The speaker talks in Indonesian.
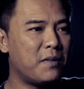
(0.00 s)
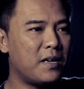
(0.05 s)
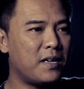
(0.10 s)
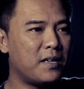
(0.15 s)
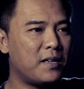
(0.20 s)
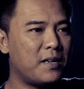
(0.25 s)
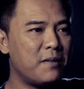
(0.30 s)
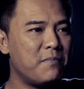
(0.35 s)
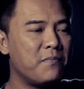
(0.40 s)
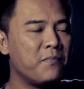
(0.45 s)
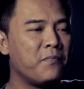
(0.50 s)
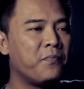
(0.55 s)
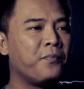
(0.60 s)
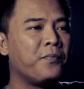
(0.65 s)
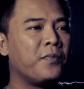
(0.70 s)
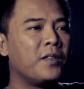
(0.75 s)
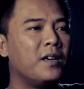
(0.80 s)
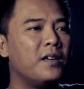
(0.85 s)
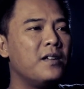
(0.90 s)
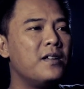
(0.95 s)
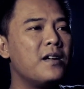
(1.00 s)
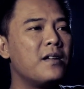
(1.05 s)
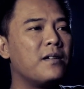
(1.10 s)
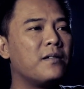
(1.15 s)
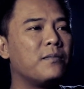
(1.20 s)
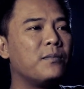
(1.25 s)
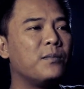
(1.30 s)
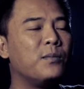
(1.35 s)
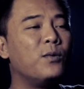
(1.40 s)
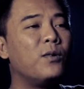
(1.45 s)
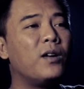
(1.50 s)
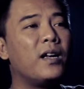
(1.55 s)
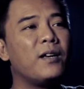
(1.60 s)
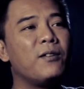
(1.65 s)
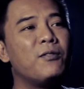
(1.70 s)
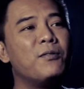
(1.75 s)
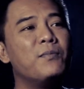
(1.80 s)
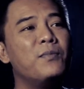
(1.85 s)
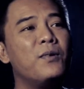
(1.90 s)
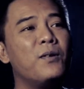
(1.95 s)
maghrib, dan mulai
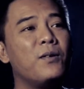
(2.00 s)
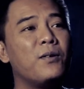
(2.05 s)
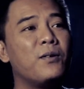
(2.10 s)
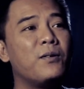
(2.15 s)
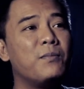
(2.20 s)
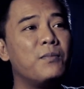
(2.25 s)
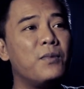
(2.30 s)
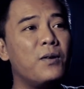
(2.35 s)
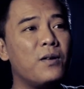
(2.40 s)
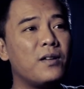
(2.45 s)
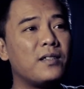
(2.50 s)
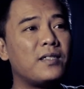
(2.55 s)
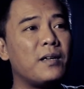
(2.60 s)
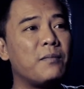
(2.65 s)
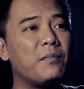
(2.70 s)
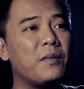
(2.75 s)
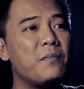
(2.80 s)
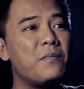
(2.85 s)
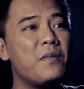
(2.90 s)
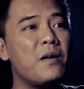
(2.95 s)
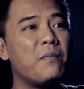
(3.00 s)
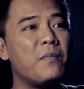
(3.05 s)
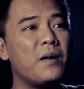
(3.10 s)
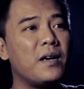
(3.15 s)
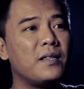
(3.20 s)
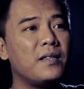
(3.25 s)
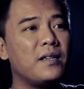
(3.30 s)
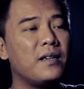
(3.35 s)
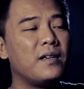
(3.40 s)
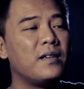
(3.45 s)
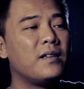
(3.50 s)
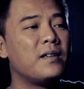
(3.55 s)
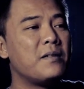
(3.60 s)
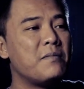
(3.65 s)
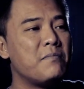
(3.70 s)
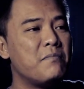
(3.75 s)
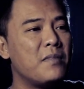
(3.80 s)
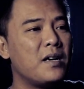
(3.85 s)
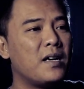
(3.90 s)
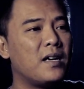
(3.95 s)
ngobrol-ngobrol sama bapaknya
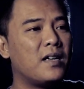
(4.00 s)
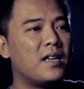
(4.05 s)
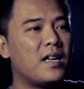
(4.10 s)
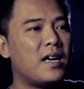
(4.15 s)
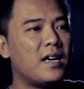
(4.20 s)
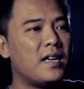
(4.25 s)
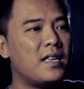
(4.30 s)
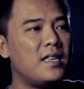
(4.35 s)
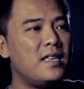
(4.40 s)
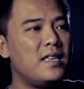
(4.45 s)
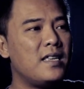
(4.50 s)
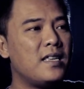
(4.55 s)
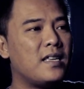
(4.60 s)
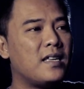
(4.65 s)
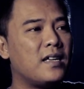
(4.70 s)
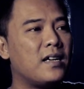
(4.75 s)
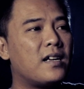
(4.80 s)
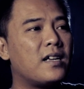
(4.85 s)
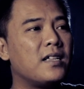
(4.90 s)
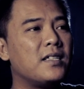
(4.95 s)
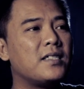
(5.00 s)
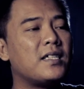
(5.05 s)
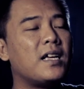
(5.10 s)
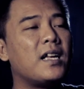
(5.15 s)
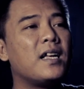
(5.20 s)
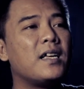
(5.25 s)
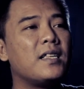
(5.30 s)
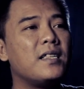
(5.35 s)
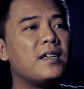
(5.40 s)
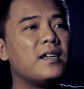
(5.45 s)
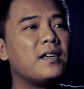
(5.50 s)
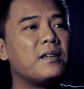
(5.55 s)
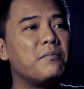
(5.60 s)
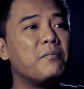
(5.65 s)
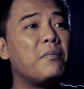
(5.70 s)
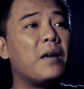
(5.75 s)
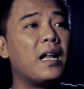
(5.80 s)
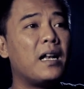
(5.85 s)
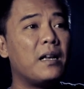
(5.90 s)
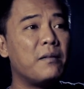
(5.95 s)
mengenai rencananya
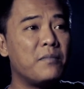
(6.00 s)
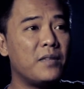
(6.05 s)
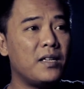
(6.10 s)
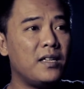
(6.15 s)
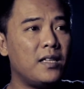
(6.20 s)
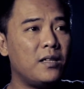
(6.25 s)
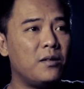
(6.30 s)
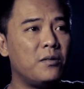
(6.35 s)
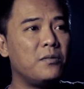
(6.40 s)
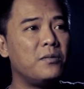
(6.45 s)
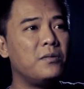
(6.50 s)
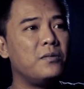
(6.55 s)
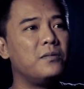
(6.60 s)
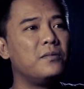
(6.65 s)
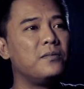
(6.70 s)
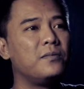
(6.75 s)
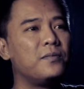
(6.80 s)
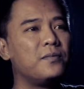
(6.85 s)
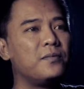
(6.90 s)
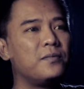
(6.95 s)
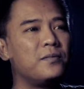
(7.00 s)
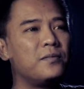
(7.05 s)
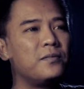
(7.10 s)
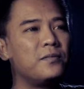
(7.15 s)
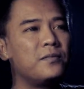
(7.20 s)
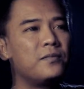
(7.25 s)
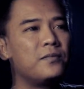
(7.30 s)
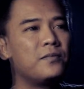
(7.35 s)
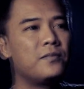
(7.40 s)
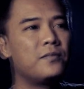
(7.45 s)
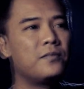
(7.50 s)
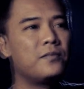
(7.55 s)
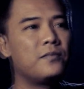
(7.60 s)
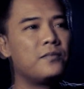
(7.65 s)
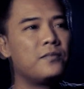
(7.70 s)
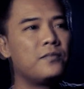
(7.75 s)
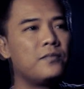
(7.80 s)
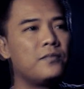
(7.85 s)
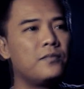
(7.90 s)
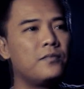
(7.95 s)
malam itu.
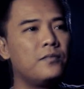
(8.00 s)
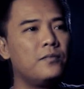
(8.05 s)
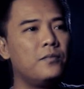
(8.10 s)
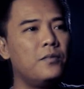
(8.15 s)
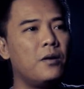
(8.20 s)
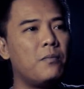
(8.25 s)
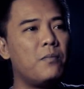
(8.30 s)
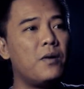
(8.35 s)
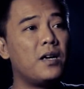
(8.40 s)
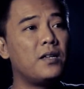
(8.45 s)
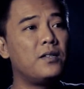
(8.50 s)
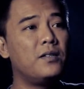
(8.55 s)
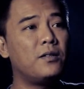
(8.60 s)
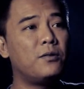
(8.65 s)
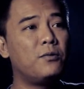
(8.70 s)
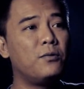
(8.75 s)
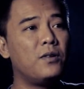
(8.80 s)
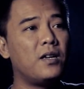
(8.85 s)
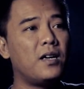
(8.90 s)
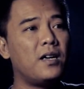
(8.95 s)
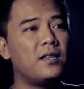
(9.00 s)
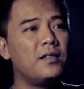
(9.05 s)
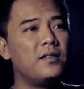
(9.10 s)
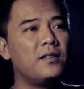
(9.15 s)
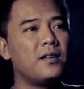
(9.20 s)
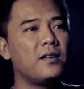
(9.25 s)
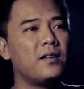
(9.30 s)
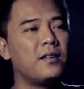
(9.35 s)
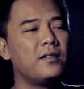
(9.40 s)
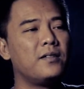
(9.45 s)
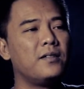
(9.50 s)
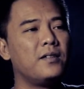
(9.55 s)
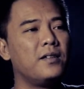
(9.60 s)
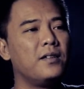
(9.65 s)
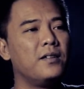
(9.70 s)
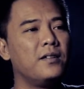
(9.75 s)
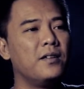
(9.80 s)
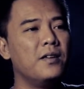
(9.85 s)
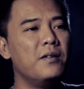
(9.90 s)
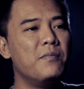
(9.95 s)
Bapaknya tuh nanya,
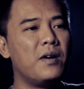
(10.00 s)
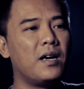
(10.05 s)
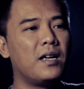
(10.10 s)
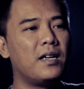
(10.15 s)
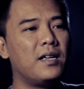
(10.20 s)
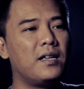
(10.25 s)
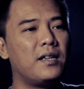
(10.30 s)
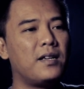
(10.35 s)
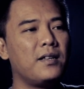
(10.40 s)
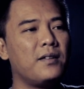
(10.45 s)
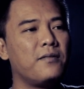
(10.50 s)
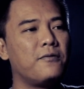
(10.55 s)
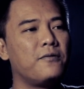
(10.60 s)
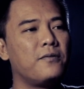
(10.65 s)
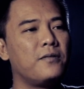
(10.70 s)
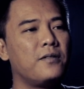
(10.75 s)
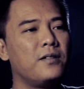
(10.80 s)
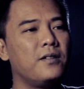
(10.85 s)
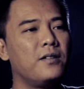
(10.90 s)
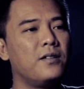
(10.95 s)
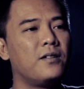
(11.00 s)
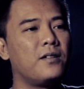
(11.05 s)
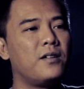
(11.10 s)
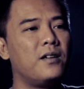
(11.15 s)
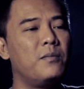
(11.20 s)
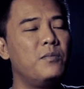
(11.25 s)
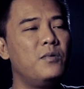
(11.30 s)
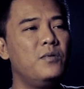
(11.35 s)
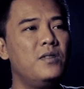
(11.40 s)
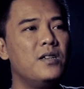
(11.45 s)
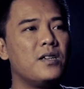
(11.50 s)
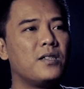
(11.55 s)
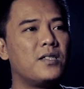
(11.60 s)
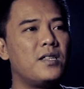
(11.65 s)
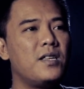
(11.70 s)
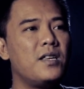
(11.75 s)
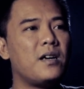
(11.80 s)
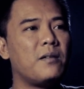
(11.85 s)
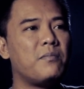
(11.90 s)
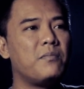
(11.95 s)
gimana Rif? Kamu udah
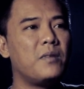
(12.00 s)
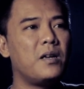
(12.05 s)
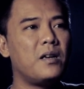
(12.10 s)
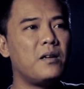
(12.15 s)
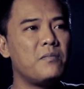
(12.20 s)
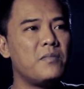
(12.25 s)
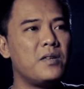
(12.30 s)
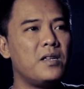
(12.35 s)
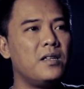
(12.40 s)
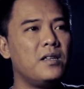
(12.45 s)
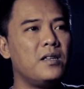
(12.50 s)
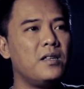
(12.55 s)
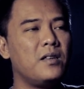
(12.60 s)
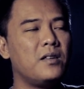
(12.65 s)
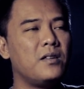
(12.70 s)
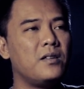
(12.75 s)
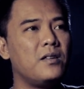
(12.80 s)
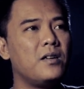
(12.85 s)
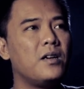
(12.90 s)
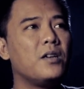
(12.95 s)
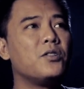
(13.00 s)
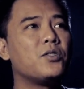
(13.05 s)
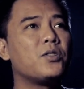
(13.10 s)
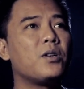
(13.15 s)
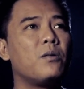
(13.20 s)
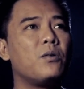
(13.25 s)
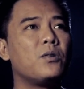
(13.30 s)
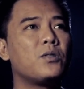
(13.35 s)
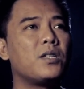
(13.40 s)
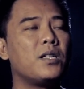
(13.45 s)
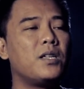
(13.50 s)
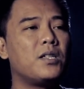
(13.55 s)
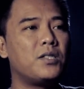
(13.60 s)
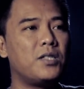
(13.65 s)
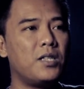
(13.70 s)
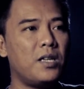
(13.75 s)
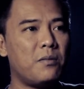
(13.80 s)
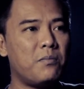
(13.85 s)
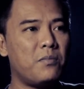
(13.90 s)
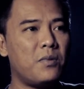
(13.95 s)
siap malam ini? Ya insya Allah saya
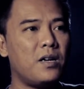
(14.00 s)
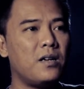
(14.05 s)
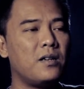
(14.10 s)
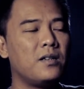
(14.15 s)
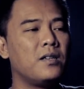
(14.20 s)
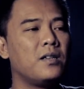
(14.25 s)
siap pak.